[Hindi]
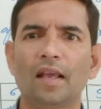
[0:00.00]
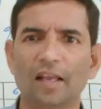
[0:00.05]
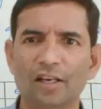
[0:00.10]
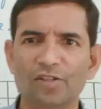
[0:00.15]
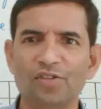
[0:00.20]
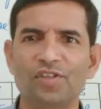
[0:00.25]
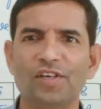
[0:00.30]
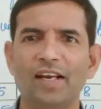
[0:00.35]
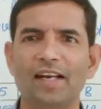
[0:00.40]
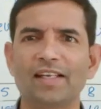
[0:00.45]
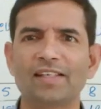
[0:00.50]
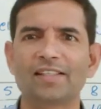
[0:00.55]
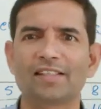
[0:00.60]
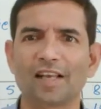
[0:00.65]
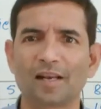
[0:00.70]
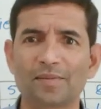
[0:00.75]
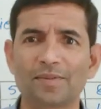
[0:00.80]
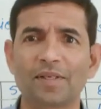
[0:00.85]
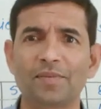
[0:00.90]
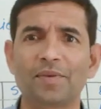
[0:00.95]
हेलो
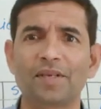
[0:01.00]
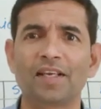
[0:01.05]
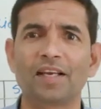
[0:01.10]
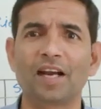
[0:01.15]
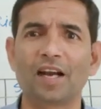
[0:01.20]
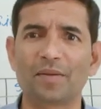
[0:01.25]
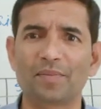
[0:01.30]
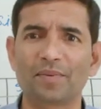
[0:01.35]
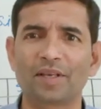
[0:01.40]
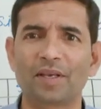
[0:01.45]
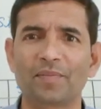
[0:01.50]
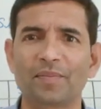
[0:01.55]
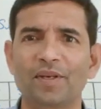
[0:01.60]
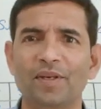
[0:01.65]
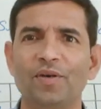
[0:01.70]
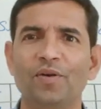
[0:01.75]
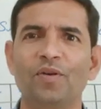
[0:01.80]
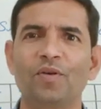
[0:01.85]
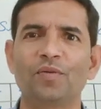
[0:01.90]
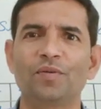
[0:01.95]
स्टूडेंट्स आप सभी का आपके
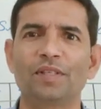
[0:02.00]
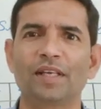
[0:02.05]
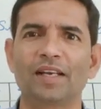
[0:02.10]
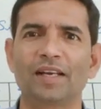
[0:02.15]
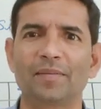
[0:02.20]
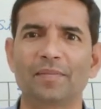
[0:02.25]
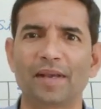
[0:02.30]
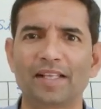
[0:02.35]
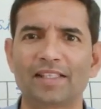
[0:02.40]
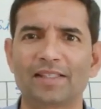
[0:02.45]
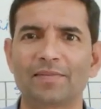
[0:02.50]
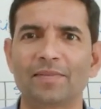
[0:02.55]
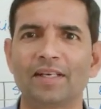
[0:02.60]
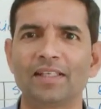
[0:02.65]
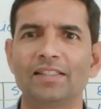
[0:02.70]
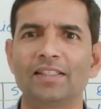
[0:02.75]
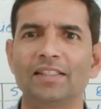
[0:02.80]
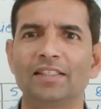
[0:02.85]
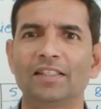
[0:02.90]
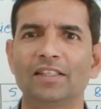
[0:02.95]
अपने यूट्यूब चैनल मैथ्स
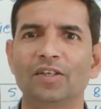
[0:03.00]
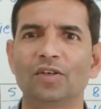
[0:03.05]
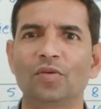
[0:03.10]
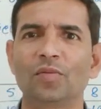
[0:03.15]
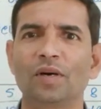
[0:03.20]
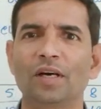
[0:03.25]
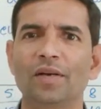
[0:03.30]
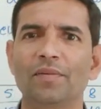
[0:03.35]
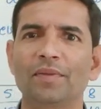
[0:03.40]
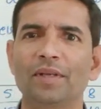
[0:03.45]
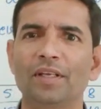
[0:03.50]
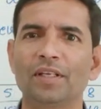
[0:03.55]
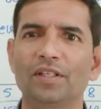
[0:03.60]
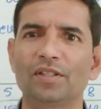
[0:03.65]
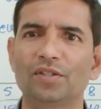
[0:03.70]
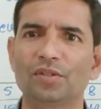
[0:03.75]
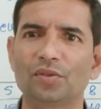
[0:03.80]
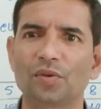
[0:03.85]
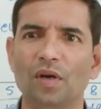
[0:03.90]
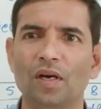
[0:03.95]
बाय जितेंद्र कुमार में
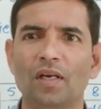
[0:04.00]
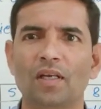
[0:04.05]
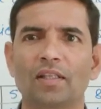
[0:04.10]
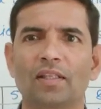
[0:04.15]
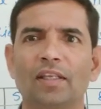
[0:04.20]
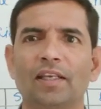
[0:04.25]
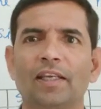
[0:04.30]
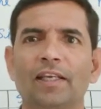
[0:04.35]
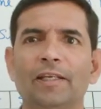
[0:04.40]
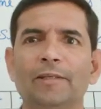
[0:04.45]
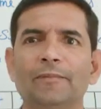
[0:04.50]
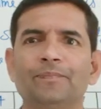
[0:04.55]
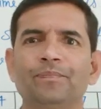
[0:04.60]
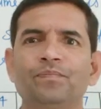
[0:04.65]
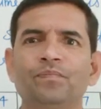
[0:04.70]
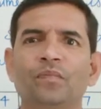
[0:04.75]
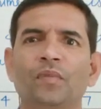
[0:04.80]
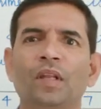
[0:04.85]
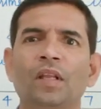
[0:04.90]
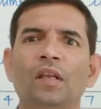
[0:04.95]
स्वागत है
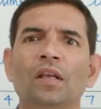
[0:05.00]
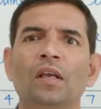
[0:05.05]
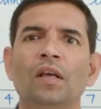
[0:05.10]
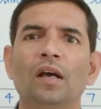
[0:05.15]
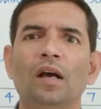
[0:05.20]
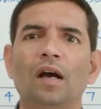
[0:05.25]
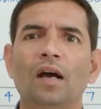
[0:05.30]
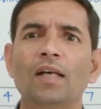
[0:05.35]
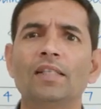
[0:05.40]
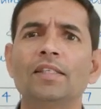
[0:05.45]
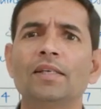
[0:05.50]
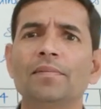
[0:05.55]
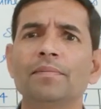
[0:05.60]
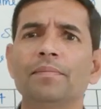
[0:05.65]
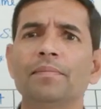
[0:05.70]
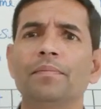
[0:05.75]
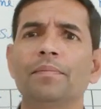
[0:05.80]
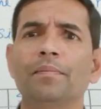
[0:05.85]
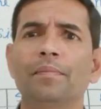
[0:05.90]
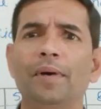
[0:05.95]
आज हम
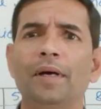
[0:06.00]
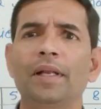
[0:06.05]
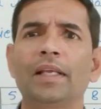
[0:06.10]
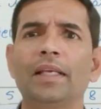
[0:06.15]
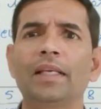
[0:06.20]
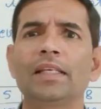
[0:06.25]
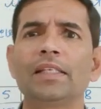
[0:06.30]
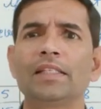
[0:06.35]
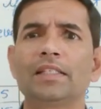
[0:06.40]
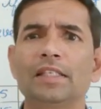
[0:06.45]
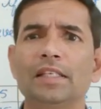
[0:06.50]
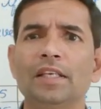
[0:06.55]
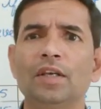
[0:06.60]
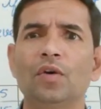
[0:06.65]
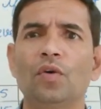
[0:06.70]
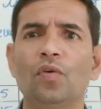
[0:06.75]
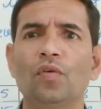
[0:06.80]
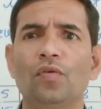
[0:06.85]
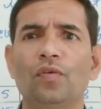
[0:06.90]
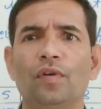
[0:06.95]
पढ़ेंगे सी
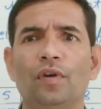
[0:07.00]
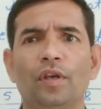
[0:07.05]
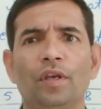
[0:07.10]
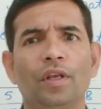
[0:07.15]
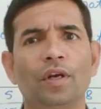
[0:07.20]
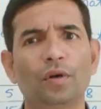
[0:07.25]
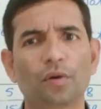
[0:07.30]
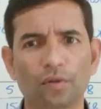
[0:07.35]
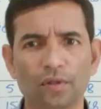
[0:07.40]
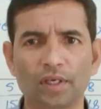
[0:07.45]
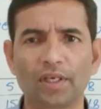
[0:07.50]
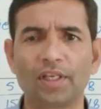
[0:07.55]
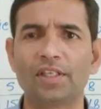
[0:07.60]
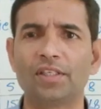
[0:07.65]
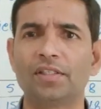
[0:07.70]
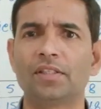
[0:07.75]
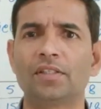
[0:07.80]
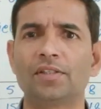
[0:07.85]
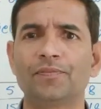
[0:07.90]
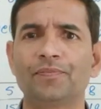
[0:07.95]
ऑफ
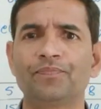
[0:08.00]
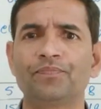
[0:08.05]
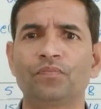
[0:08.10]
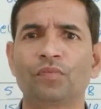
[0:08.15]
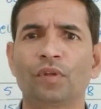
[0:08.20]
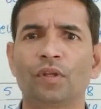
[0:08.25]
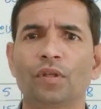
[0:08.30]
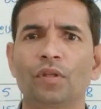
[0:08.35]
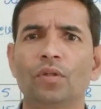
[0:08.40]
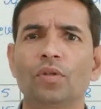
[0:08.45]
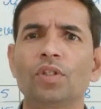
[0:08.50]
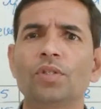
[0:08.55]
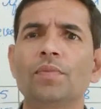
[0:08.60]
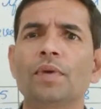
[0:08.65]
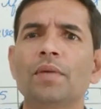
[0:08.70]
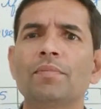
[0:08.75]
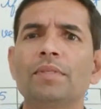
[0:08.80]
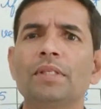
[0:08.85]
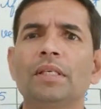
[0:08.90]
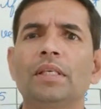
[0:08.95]
इरोडनीज़ तो
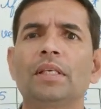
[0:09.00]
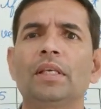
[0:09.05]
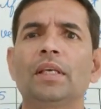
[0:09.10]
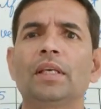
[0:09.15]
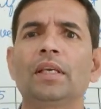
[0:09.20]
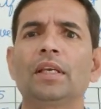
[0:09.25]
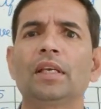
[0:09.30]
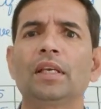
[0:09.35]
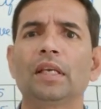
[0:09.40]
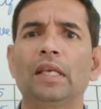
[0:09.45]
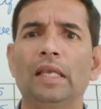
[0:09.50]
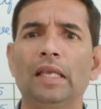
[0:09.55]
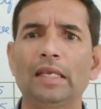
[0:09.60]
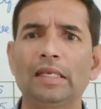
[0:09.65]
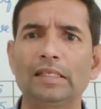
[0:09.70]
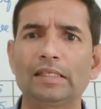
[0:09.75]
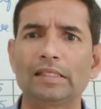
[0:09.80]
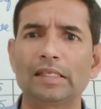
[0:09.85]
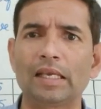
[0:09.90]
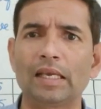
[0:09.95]
इसमें हम सीखेंगे
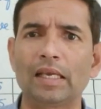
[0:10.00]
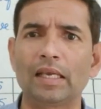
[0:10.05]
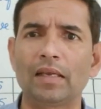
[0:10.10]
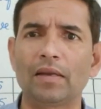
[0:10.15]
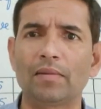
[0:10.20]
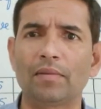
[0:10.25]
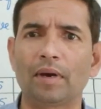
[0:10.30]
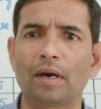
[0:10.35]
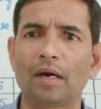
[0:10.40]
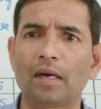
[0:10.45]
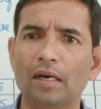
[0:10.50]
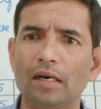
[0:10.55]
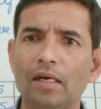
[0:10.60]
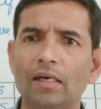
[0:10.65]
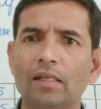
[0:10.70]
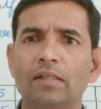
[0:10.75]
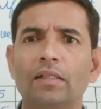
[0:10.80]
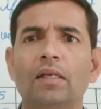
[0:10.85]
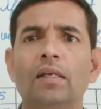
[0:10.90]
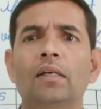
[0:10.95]
एक से
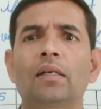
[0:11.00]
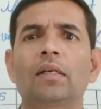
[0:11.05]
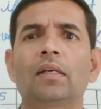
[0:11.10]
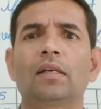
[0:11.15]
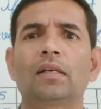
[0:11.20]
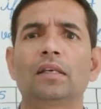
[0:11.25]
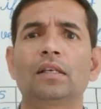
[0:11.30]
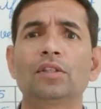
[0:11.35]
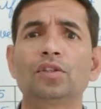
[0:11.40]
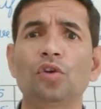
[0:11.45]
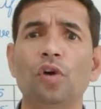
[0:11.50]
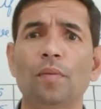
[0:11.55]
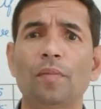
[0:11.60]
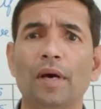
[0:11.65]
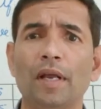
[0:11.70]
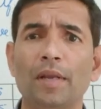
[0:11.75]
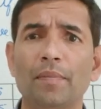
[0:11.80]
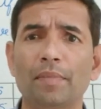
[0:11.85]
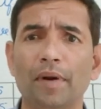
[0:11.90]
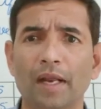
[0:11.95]
हंड्रेड तक की जो
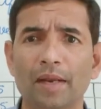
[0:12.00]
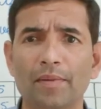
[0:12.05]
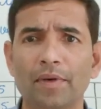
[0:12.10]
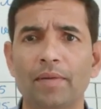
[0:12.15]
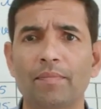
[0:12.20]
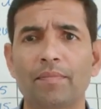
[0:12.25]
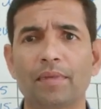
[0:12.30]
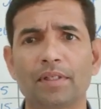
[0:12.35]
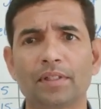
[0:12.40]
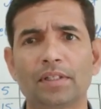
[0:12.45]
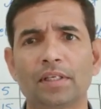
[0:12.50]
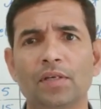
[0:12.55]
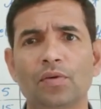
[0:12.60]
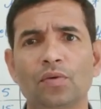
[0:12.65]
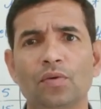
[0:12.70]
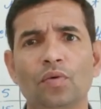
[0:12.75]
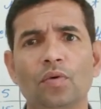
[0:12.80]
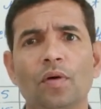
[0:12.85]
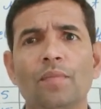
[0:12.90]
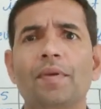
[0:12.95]
हमारे प्राइम नंबर्स हैं
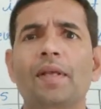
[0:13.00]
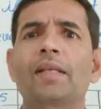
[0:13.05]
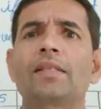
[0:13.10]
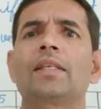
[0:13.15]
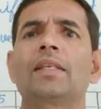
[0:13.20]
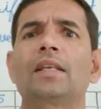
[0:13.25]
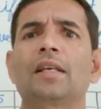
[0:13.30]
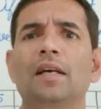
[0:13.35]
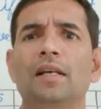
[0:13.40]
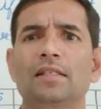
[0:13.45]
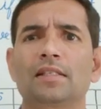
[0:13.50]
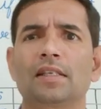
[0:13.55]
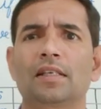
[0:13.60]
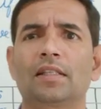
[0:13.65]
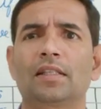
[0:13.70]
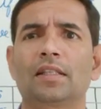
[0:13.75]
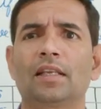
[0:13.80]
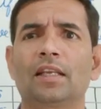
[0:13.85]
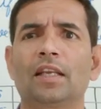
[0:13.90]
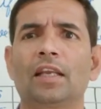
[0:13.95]
उनको हम कैसे निकाल
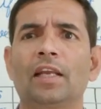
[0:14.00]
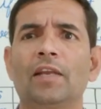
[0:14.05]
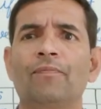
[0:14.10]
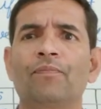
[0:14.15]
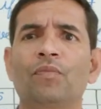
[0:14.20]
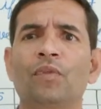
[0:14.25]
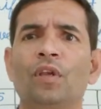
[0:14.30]
सकते हैं